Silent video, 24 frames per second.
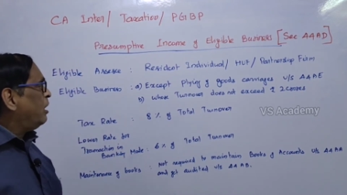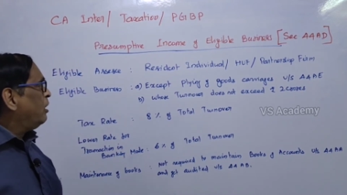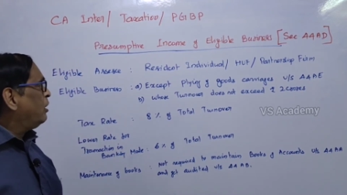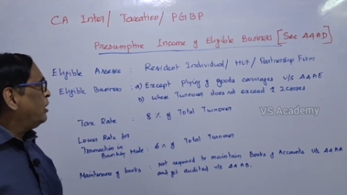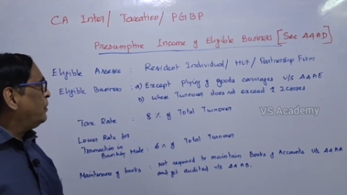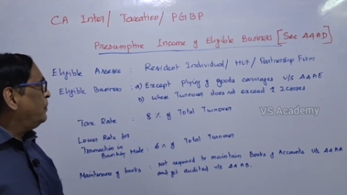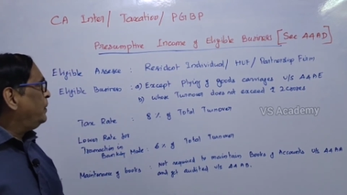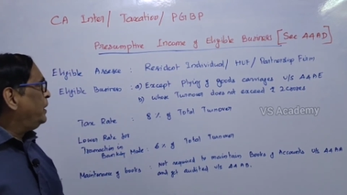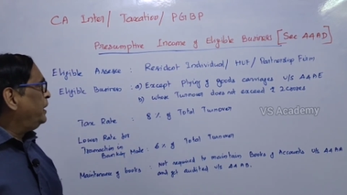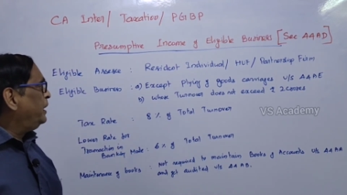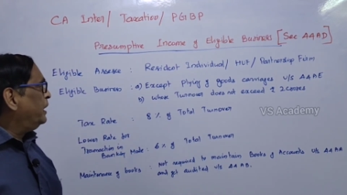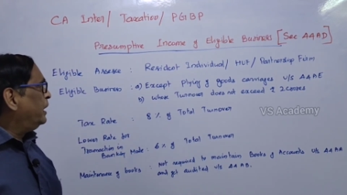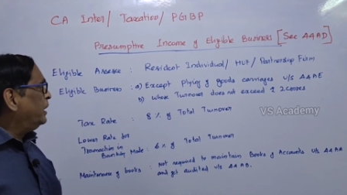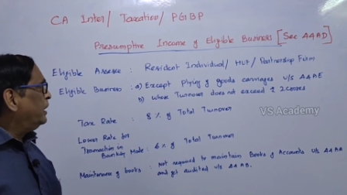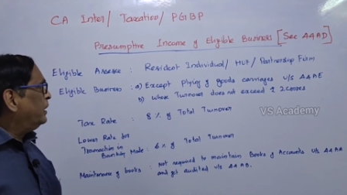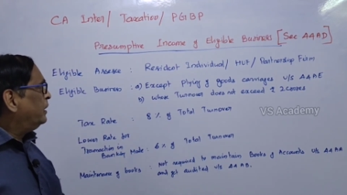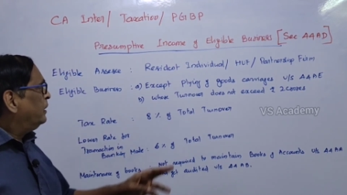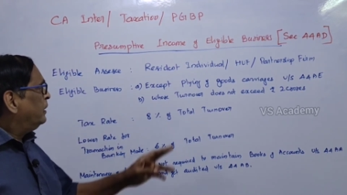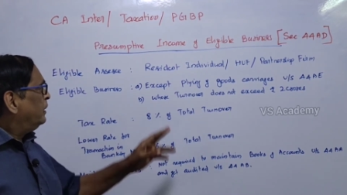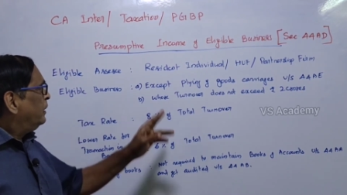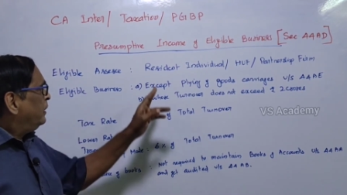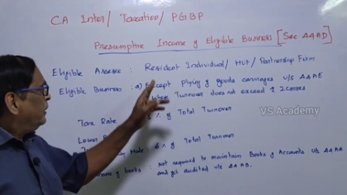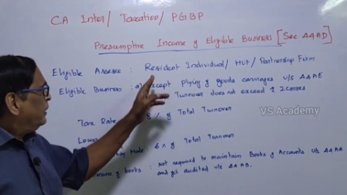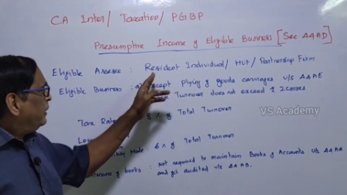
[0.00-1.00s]
யார் அப்படின்னா
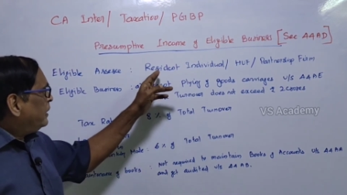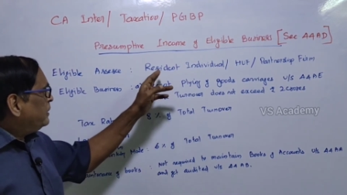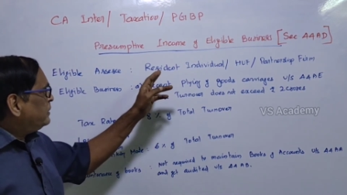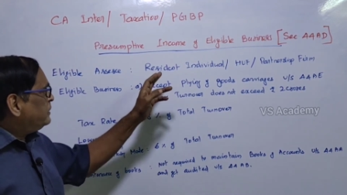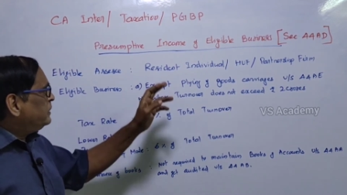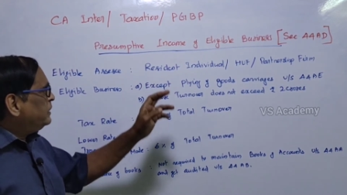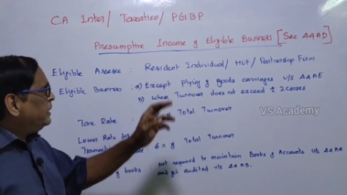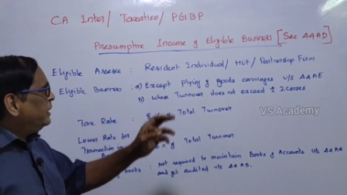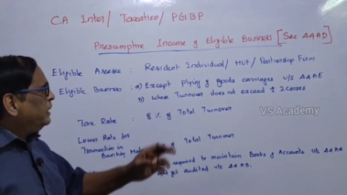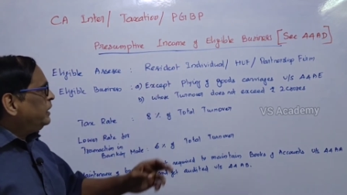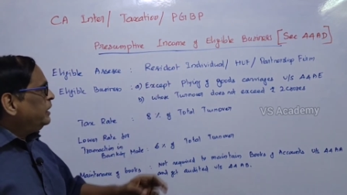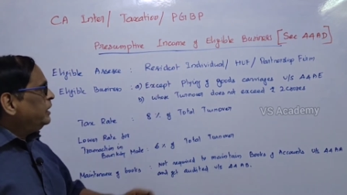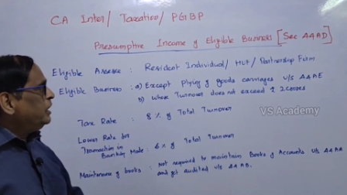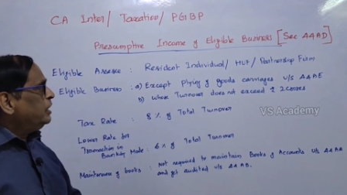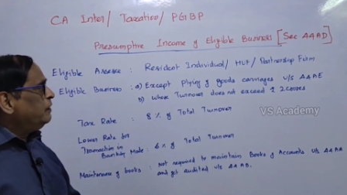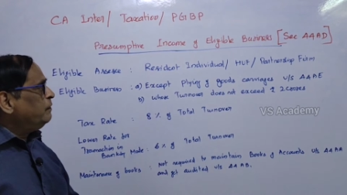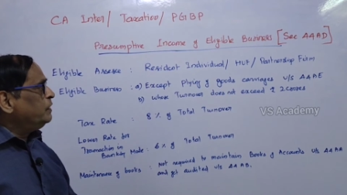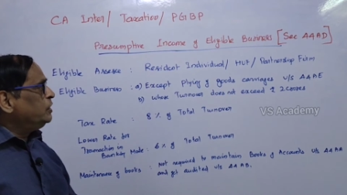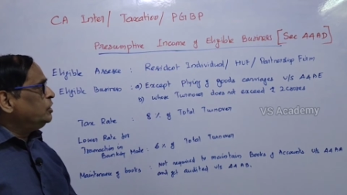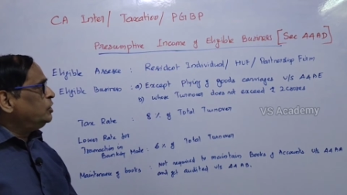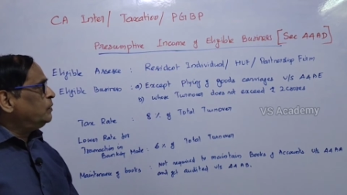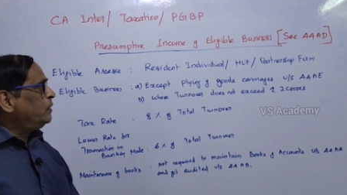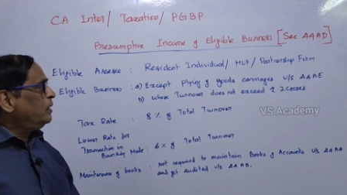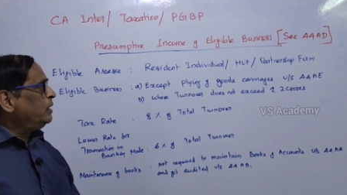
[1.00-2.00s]
ரெசிடென்ட்
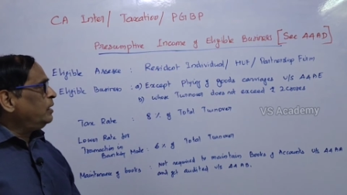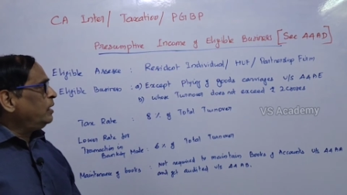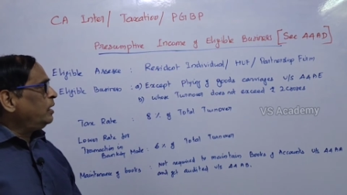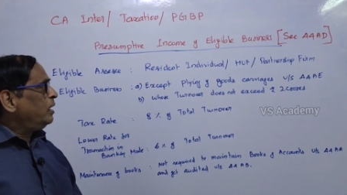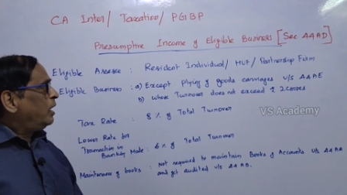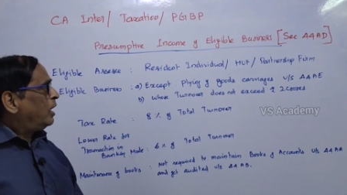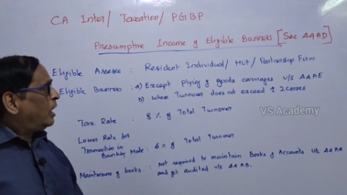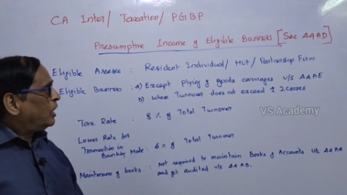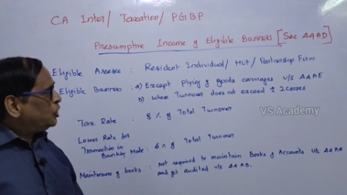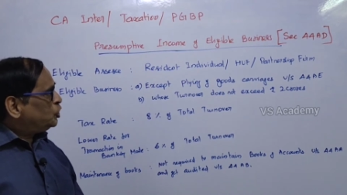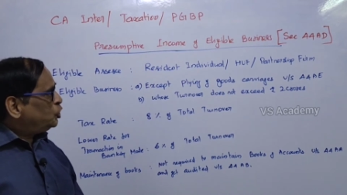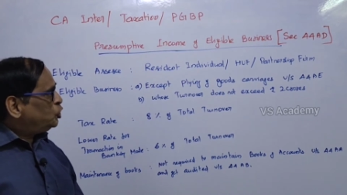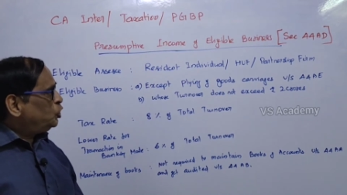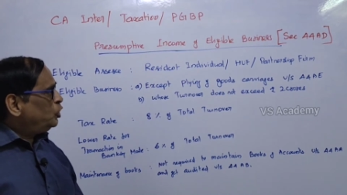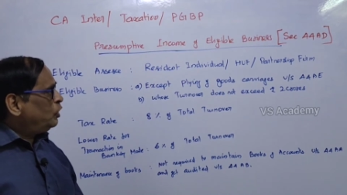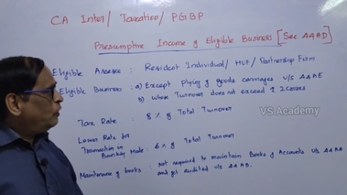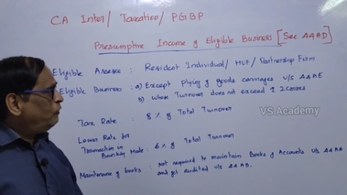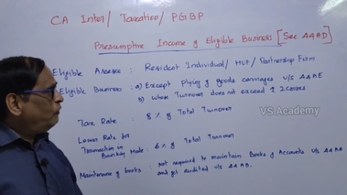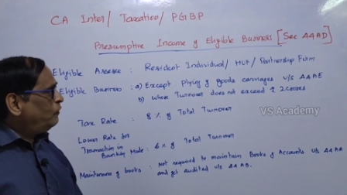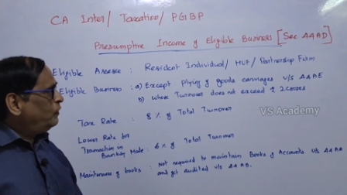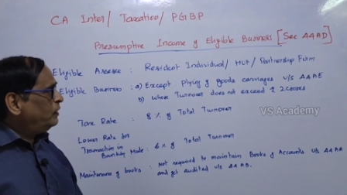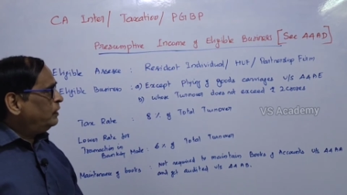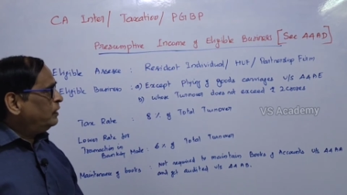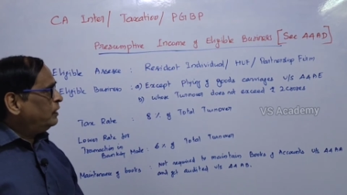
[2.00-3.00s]
இண்டிவிஜுவல்
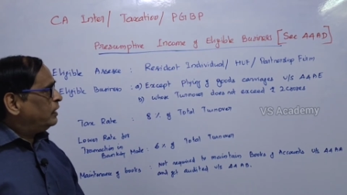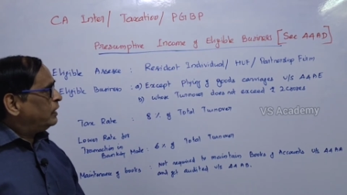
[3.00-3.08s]
ஹச்யூஎஃப்